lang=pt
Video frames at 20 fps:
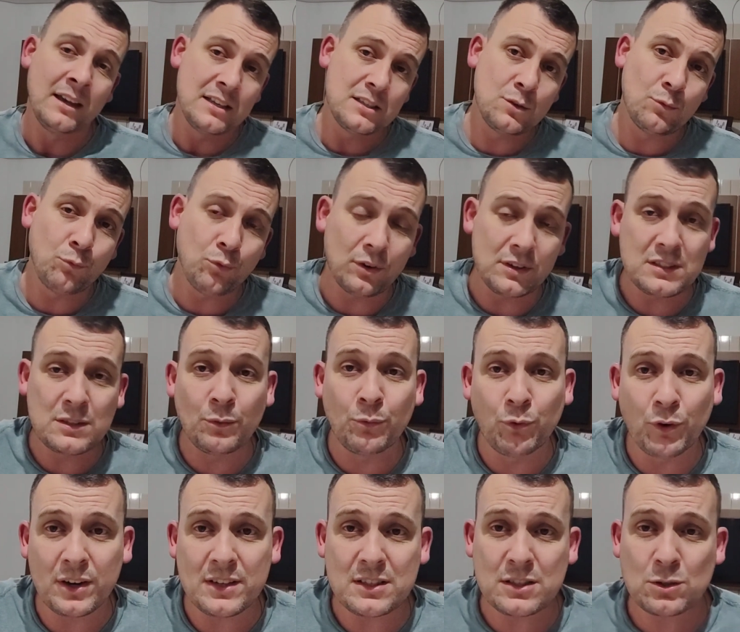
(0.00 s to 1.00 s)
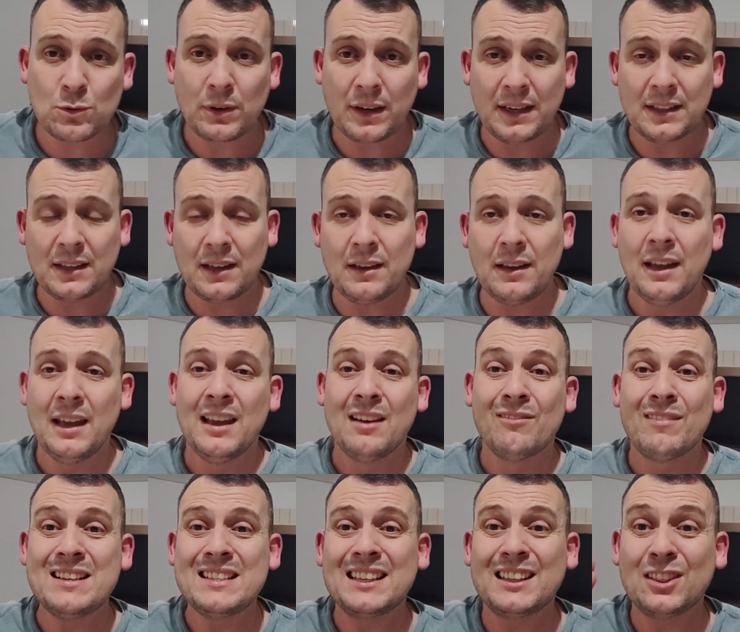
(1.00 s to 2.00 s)
Se for, se for esses 40 aí,
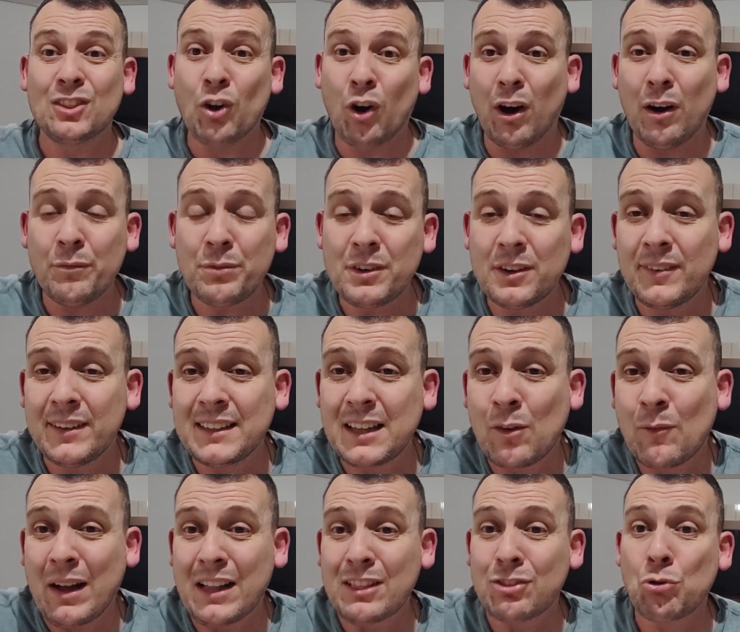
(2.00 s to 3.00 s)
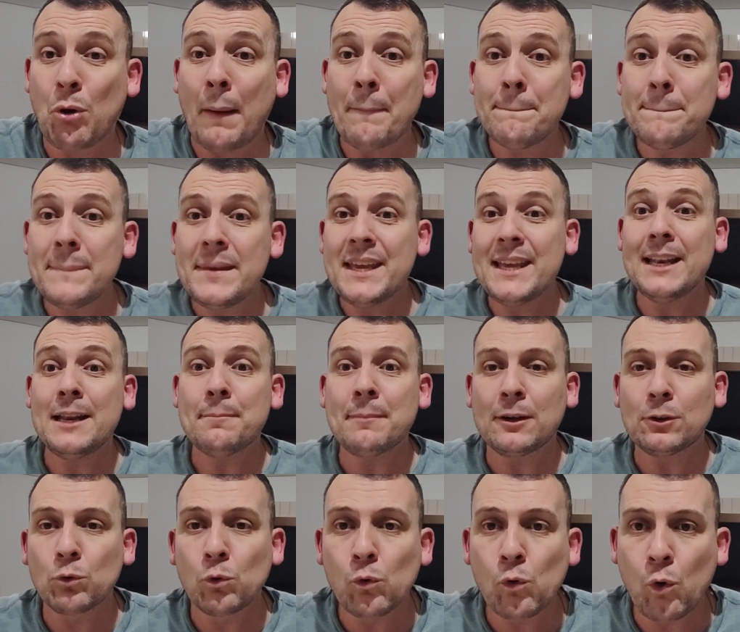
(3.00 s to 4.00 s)
vai ser 9,94 a
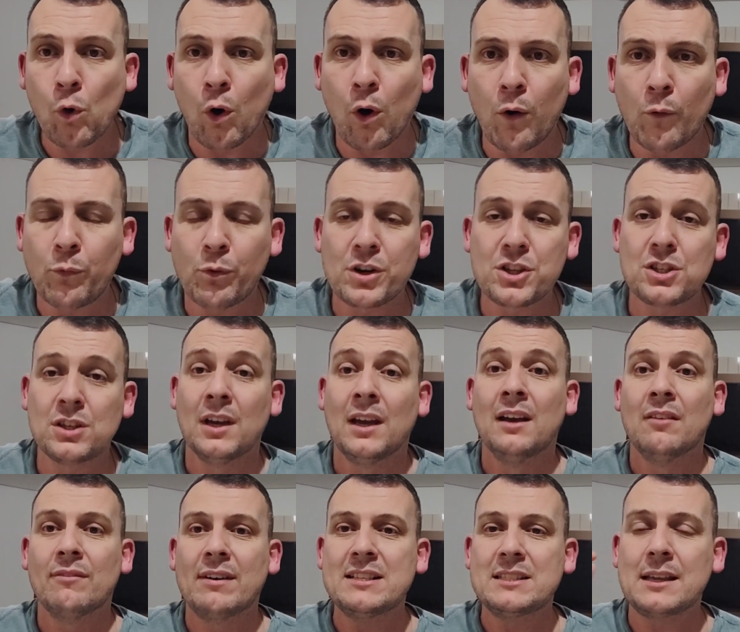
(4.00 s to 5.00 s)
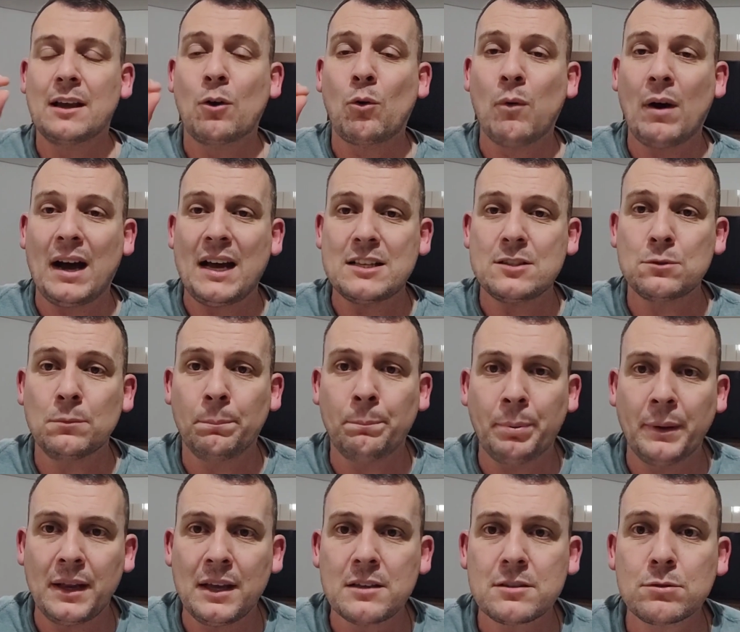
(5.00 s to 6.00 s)
mínima no Comfort. Vai ser quase o
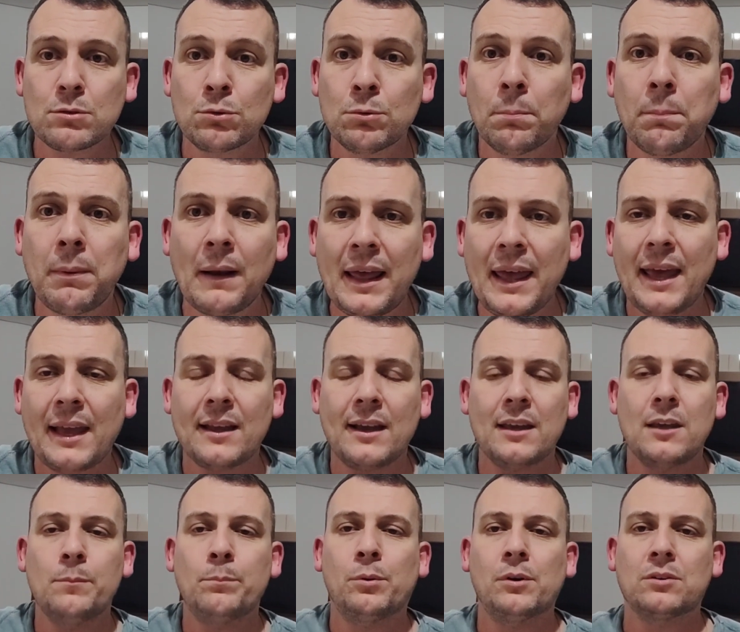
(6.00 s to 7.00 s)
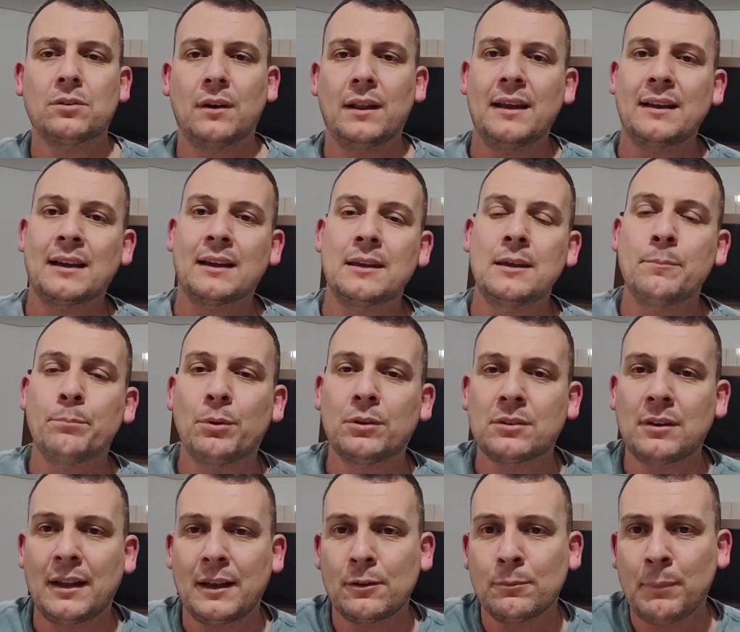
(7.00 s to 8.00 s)
preço do Black aqui em Porto Alegre. Aqui em
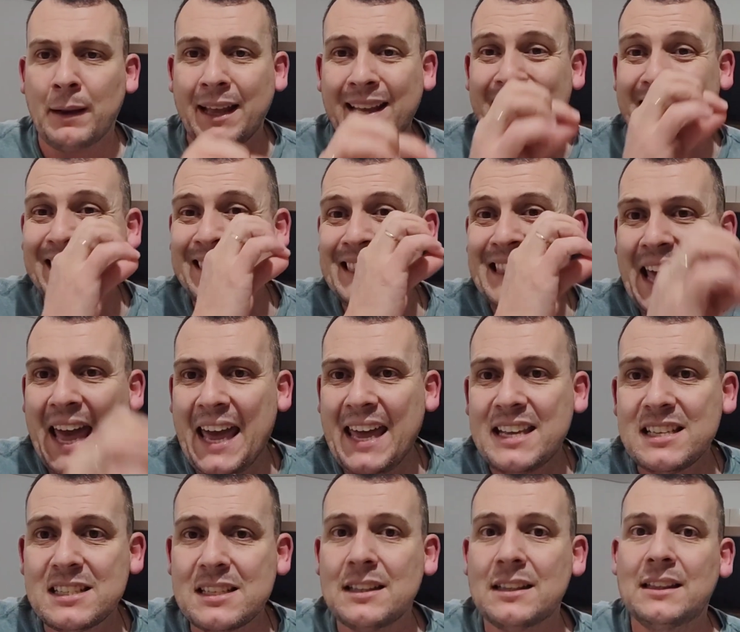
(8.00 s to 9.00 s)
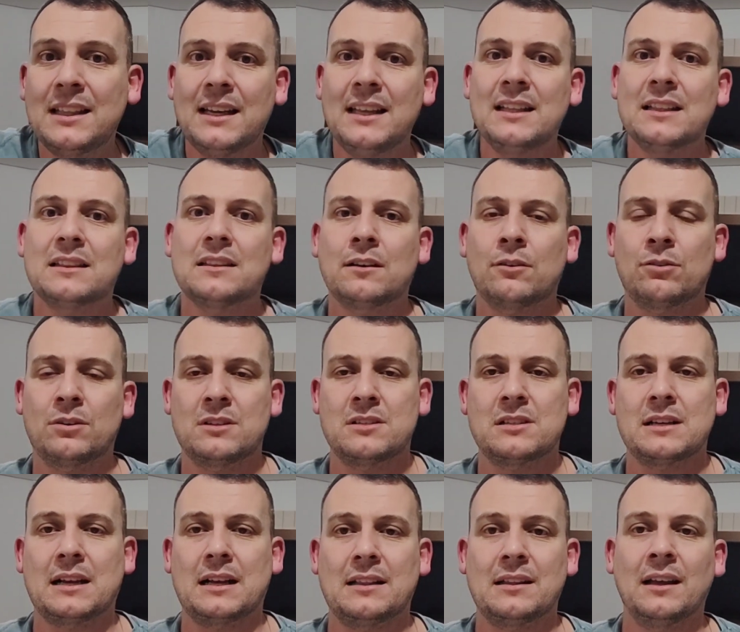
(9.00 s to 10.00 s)
Porto Alegre o Black é 10,30,
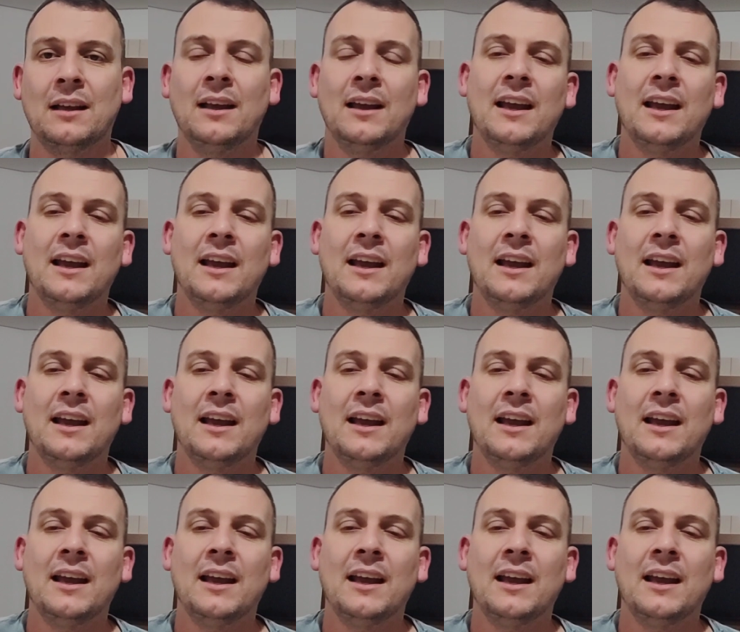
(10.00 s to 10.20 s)
gurizada.